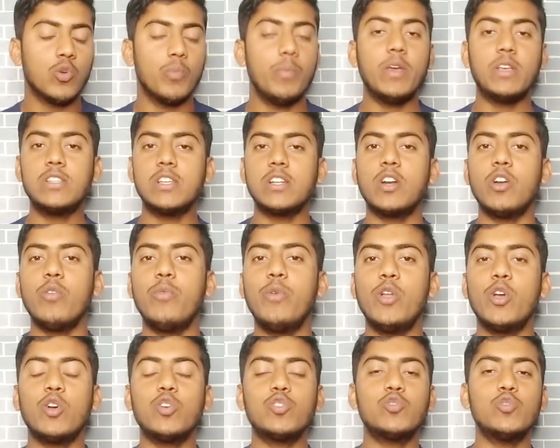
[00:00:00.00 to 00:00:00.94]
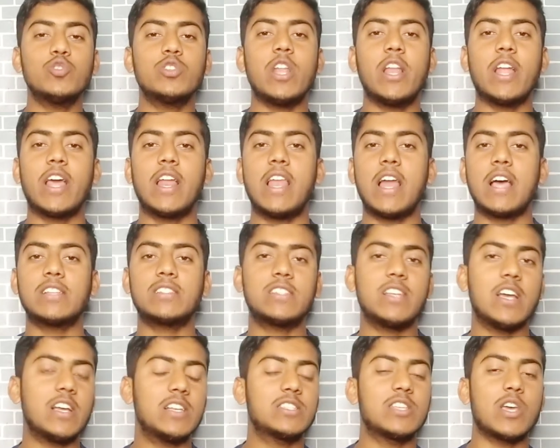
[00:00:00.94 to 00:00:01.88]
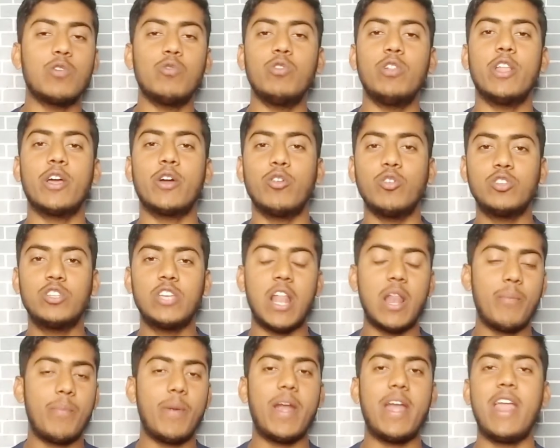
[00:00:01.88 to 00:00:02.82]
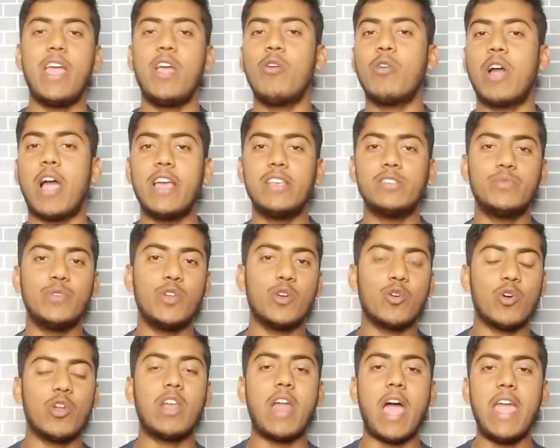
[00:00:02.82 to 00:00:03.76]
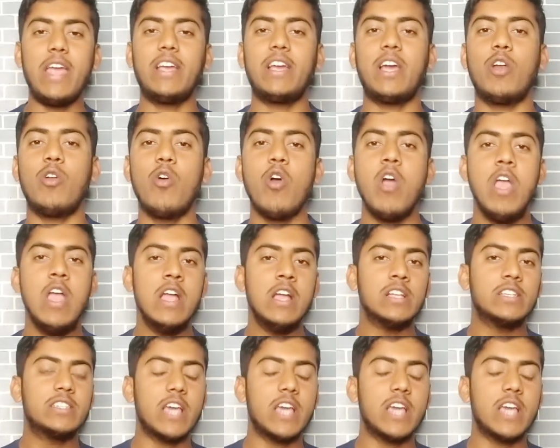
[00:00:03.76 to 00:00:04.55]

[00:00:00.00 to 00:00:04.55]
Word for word: तो मिक्सर करो वीडियो को शुरू से लेकर लास्ट तक जरूर देखो चैनल पर नए हो गाइस वीडियो को लाइक करो